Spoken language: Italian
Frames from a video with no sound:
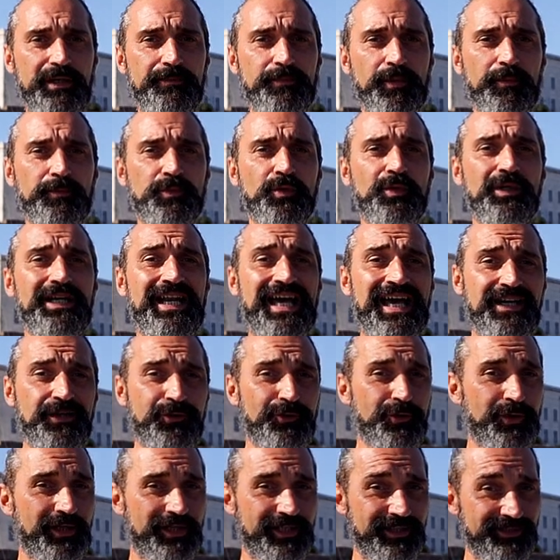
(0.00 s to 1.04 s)
è proprio
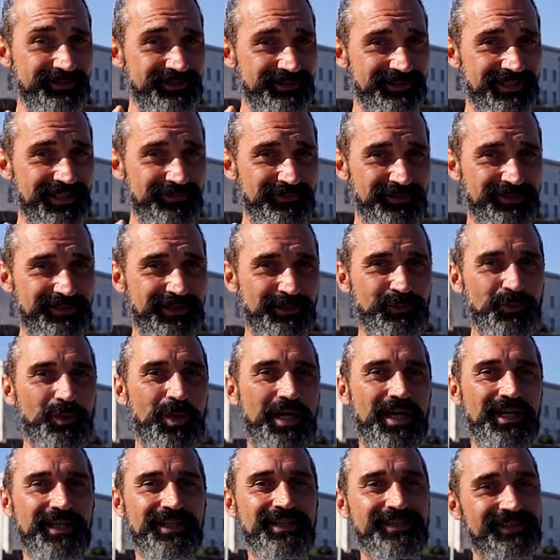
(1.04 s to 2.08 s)
l'ancora che ti devi
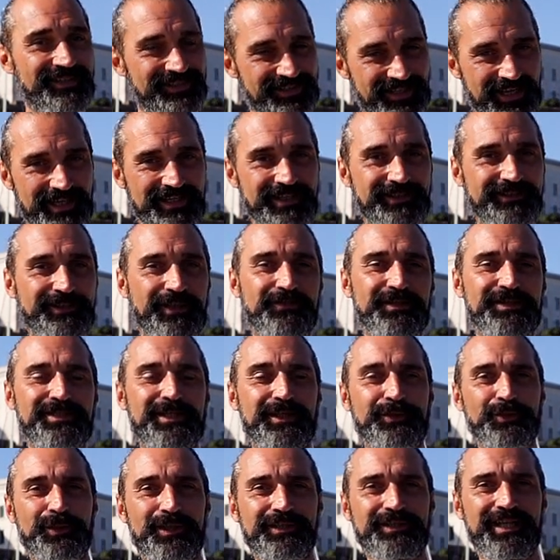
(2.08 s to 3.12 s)
tatuare se hai
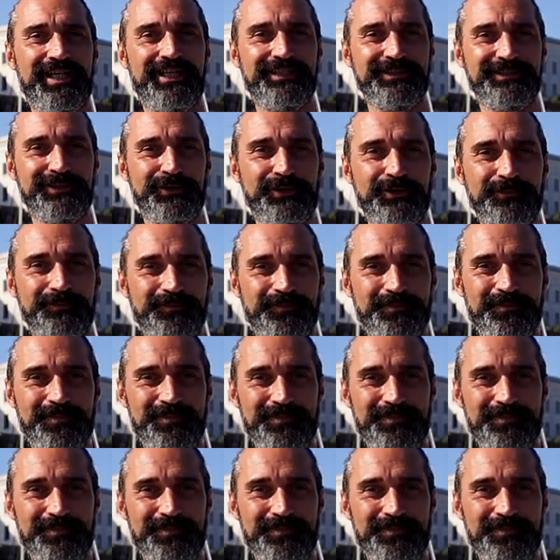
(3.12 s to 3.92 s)
attraversato l'Atlantico.